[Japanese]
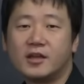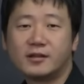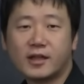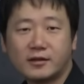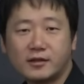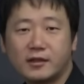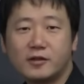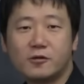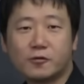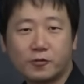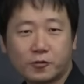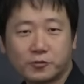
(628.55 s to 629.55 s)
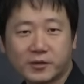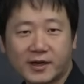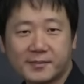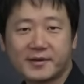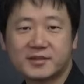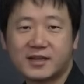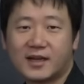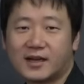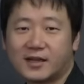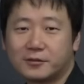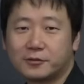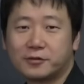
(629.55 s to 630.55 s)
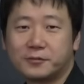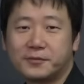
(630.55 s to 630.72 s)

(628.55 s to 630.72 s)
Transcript: 何年にこういうことがありましたとい